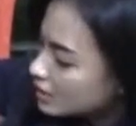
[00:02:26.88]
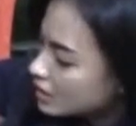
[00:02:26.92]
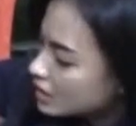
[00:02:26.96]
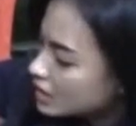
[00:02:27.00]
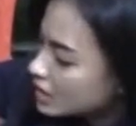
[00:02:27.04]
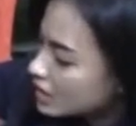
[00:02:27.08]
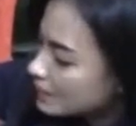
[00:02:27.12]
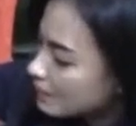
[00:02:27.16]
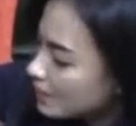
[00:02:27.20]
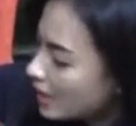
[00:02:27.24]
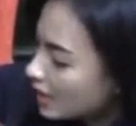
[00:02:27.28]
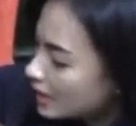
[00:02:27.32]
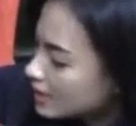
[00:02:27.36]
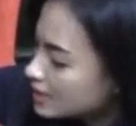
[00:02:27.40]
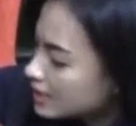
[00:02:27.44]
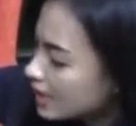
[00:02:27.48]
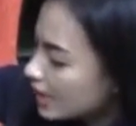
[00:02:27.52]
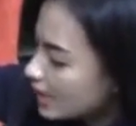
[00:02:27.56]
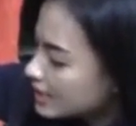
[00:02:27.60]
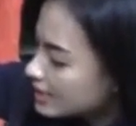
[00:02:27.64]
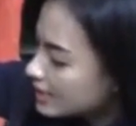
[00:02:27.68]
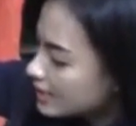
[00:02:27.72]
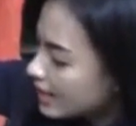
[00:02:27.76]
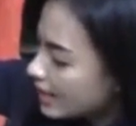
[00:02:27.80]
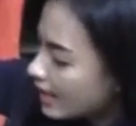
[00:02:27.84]
Cicipi yang
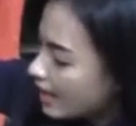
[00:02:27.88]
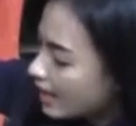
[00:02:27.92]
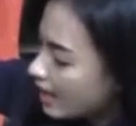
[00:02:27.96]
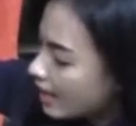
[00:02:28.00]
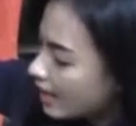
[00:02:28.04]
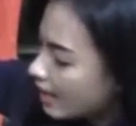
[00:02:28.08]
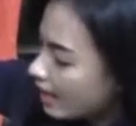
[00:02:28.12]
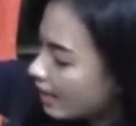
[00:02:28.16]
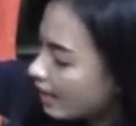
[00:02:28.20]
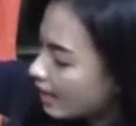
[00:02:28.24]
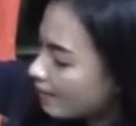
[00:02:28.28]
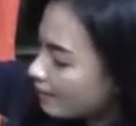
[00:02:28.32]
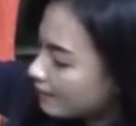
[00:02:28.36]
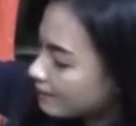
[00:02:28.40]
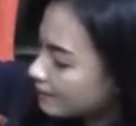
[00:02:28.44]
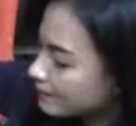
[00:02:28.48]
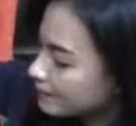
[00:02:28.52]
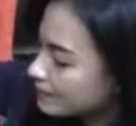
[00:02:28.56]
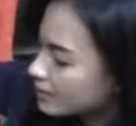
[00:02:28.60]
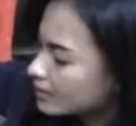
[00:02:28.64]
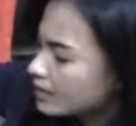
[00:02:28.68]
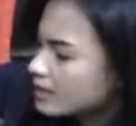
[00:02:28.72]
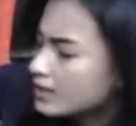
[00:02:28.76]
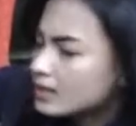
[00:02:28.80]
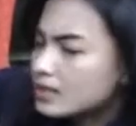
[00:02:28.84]
kecil aja deh
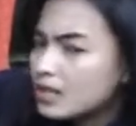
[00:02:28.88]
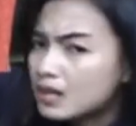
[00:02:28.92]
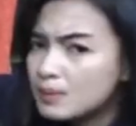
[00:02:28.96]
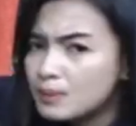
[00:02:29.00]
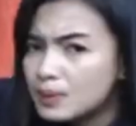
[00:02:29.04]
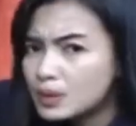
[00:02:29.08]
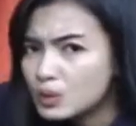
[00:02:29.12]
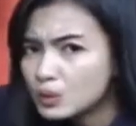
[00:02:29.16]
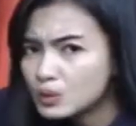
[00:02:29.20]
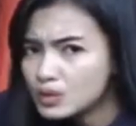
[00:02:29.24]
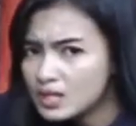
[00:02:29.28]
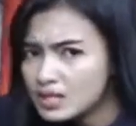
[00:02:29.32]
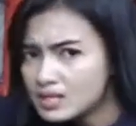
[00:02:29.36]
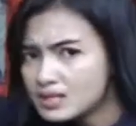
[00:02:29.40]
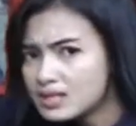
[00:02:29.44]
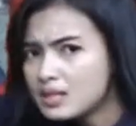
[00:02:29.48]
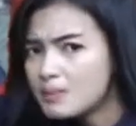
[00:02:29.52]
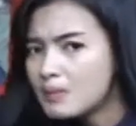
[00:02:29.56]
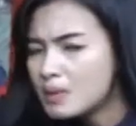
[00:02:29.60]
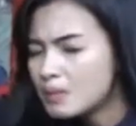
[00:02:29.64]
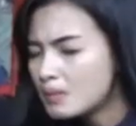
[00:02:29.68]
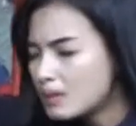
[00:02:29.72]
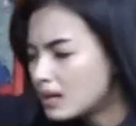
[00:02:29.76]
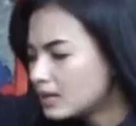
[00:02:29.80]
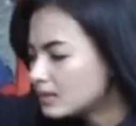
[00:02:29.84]
Dari bentuknya
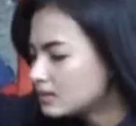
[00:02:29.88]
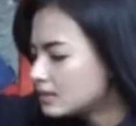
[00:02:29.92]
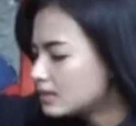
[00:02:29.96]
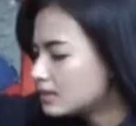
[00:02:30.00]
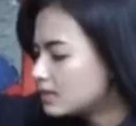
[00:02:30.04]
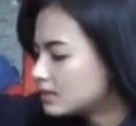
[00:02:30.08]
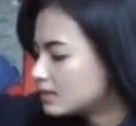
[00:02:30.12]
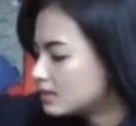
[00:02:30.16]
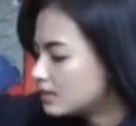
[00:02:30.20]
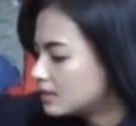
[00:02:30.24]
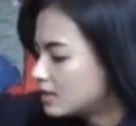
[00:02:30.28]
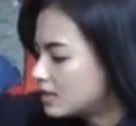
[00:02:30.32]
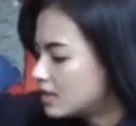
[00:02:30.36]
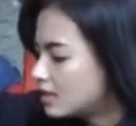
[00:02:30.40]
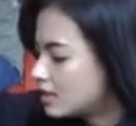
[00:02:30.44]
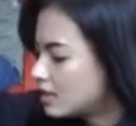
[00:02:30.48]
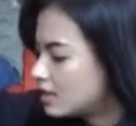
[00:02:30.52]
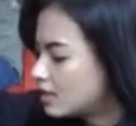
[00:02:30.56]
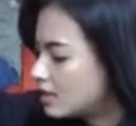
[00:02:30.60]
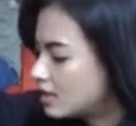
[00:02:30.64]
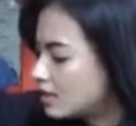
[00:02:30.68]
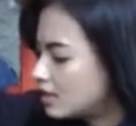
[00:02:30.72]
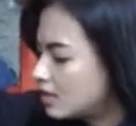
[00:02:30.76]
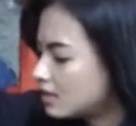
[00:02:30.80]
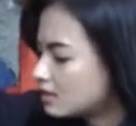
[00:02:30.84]
sih memang
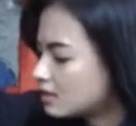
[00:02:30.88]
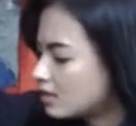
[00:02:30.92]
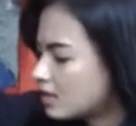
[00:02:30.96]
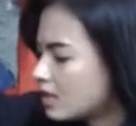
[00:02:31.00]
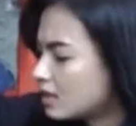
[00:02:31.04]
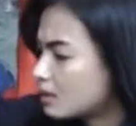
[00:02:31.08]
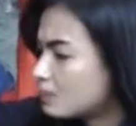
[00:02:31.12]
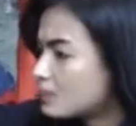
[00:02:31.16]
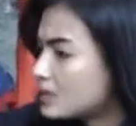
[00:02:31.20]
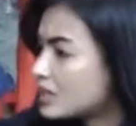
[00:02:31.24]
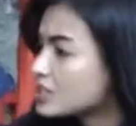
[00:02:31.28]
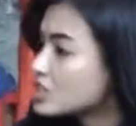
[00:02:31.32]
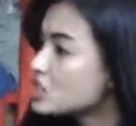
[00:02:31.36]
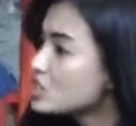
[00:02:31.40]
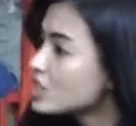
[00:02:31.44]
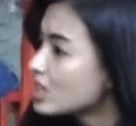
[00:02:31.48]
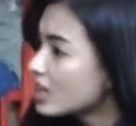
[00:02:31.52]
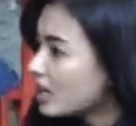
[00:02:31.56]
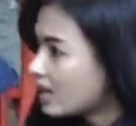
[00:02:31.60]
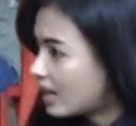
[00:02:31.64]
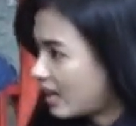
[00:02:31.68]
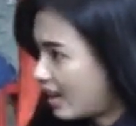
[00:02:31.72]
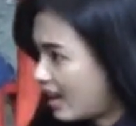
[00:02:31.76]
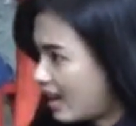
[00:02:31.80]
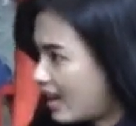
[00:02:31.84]
uh, terlihat lebih
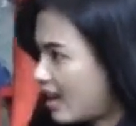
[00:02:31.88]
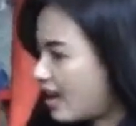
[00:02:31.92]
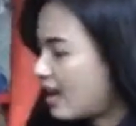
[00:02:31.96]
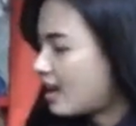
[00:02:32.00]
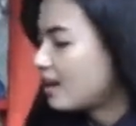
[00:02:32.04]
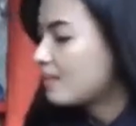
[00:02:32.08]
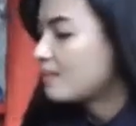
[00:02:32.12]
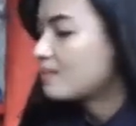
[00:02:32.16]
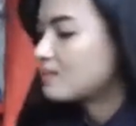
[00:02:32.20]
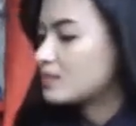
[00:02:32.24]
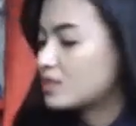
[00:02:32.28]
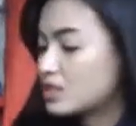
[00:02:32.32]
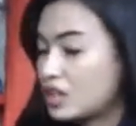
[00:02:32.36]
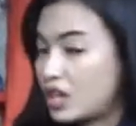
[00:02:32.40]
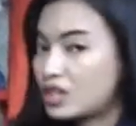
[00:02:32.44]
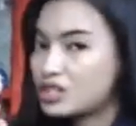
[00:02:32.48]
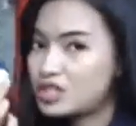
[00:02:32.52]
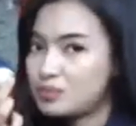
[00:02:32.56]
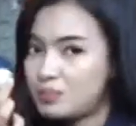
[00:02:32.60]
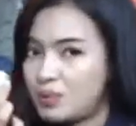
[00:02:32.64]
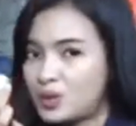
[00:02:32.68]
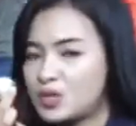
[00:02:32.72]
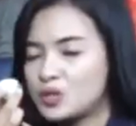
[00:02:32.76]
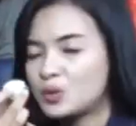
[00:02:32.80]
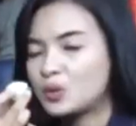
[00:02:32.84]
kecil ya Saya
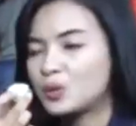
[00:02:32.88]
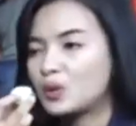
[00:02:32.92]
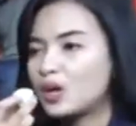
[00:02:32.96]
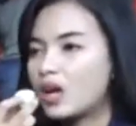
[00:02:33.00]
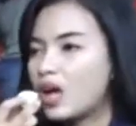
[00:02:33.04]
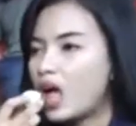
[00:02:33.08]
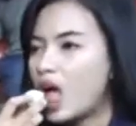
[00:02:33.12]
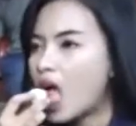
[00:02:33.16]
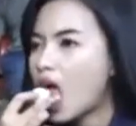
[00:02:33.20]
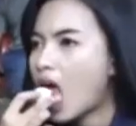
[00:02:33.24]
coba dulu